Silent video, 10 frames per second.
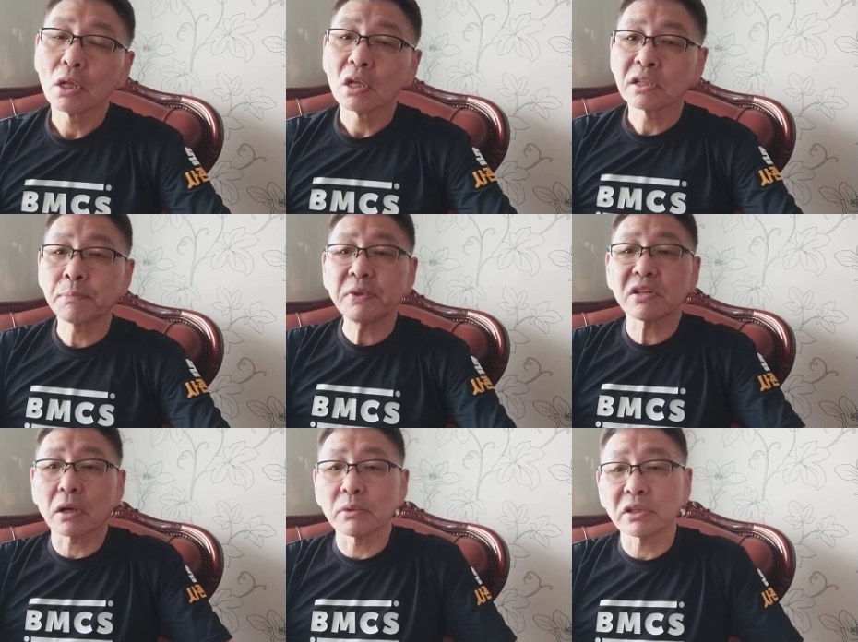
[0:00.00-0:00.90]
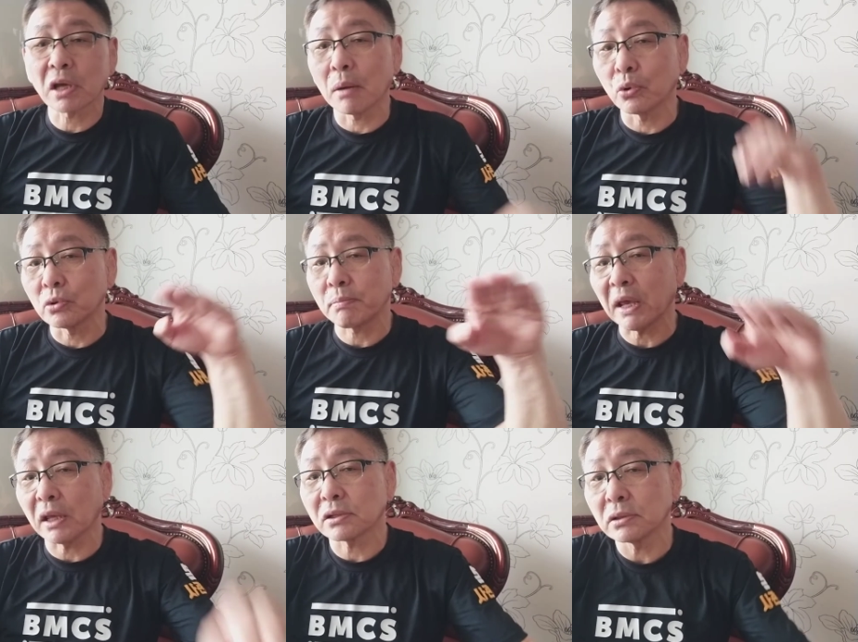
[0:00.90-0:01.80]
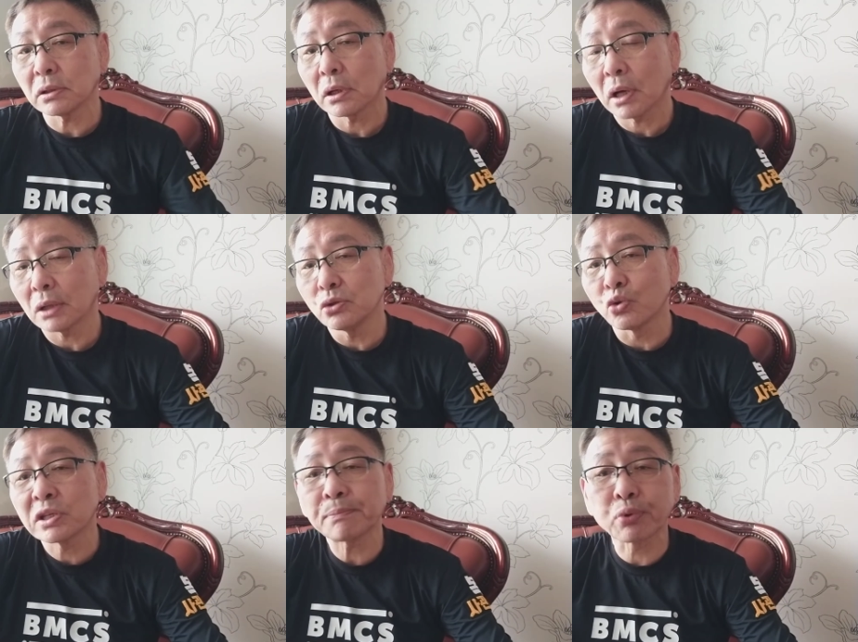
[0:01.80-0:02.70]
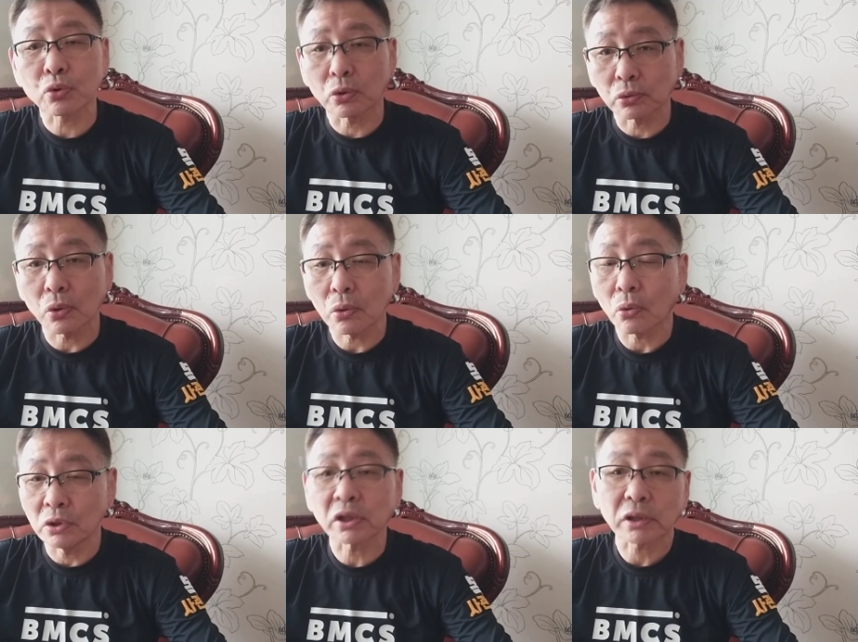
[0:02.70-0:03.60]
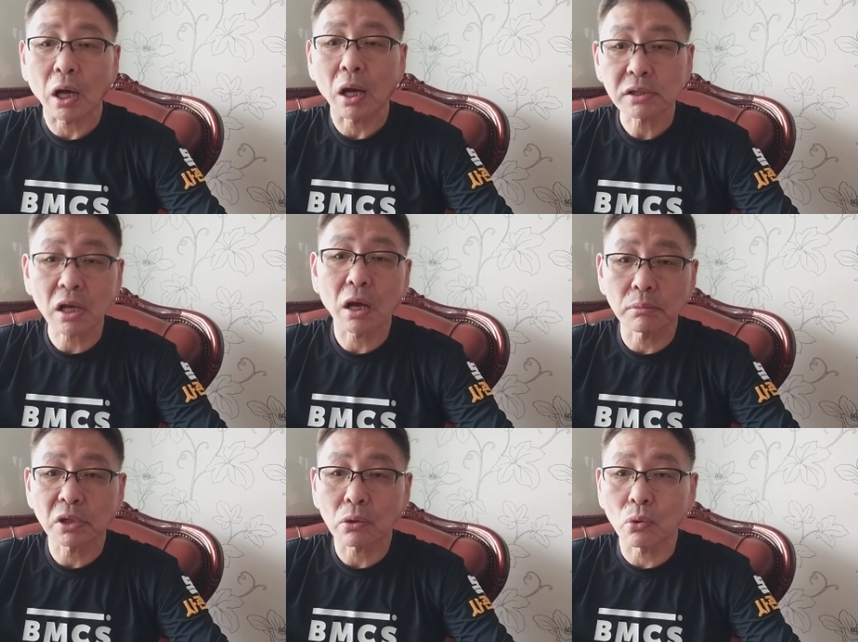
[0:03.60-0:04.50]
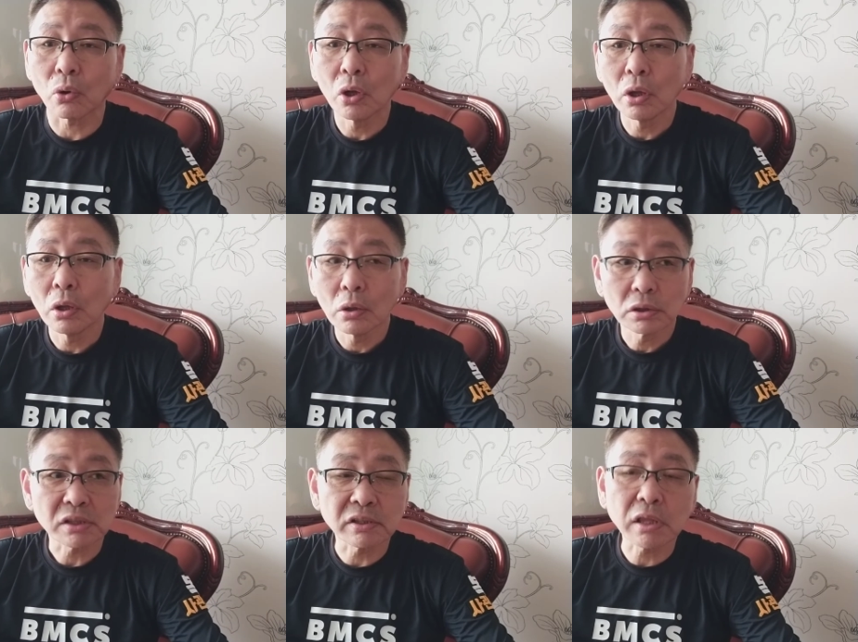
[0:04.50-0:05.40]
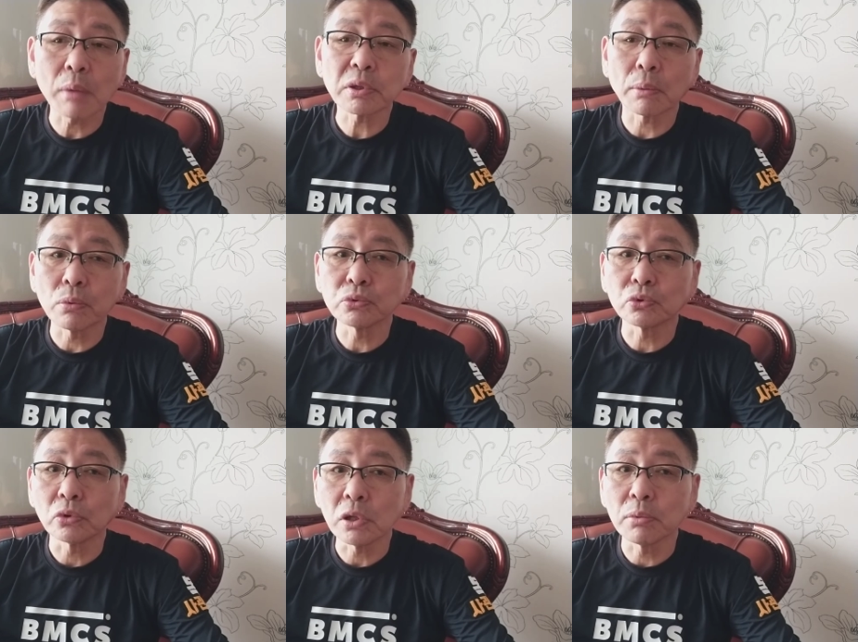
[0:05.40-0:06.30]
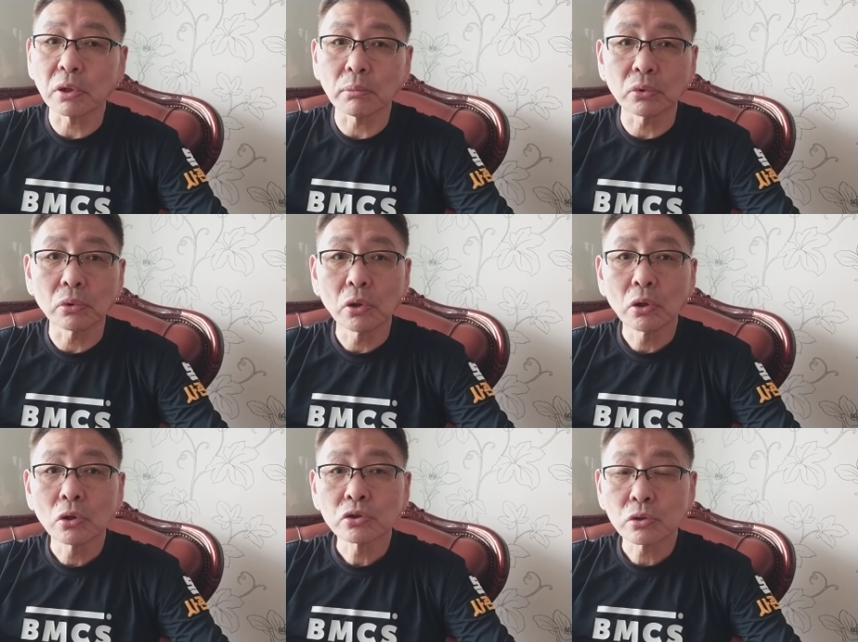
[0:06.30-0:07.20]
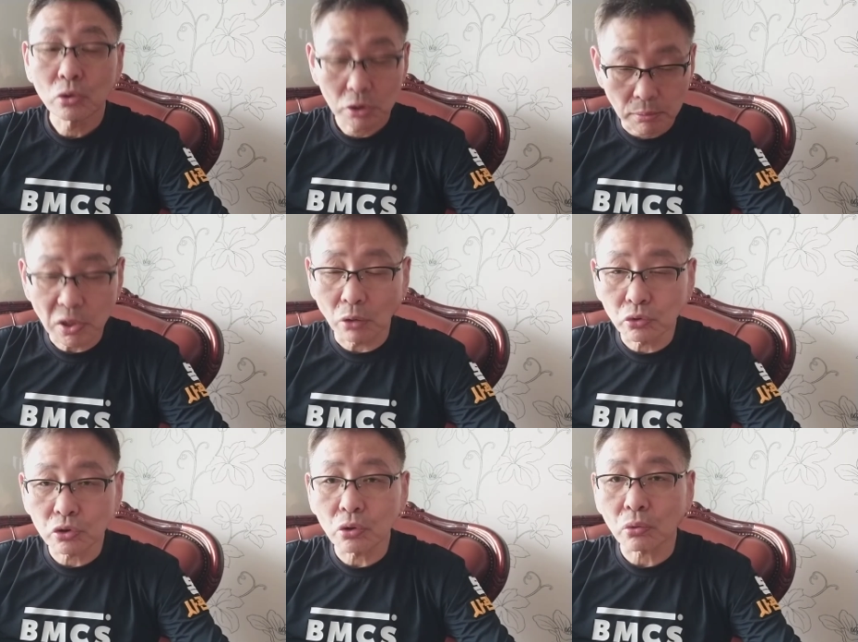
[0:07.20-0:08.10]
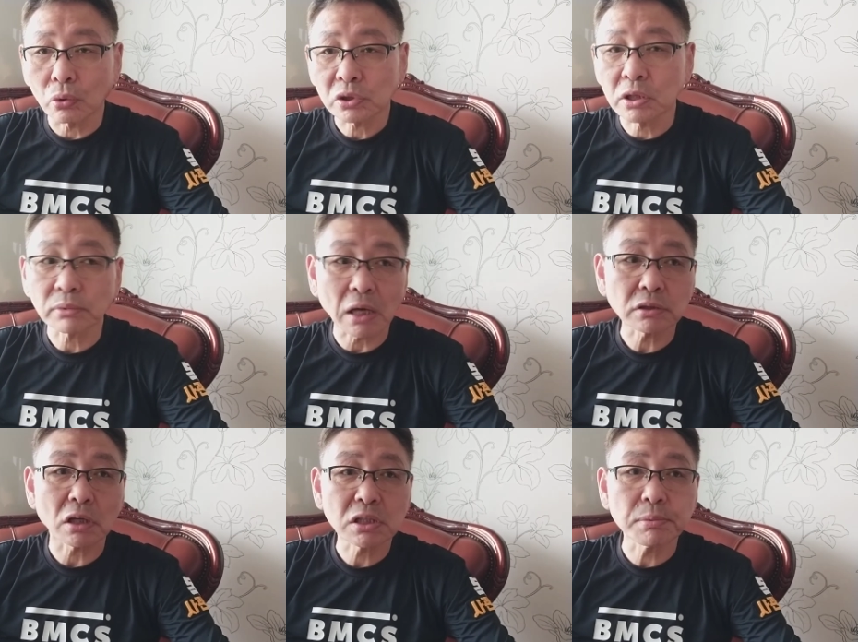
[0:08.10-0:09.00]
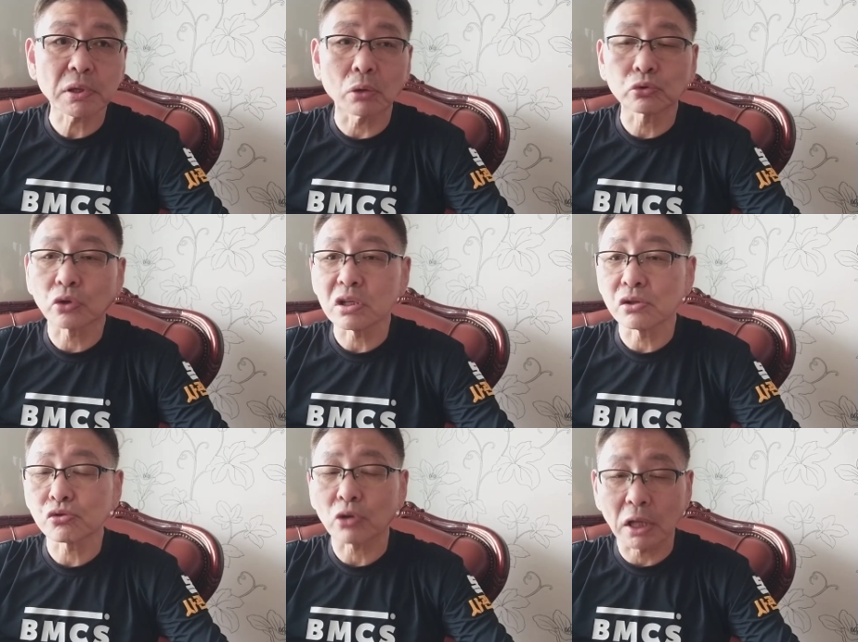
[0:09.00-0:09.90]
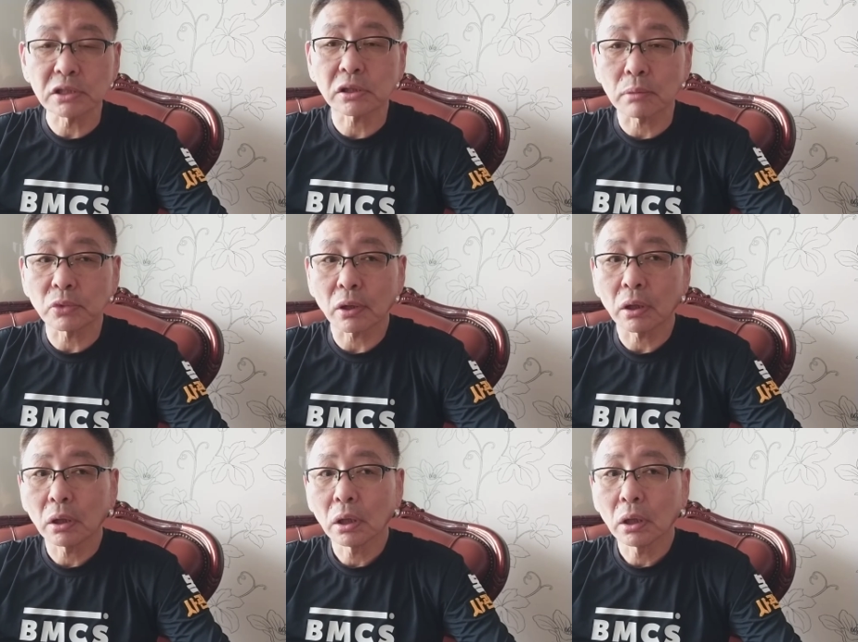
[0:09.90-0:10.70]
스피드라면 제가 보는 100에서 한 60% 정도 올렸다 생각합니다. 그리고 스테미너 부분은 이번에 뭐 10라운드 뛰었고 지금 당장 12라운드 뛸 선수는 아니기 때문에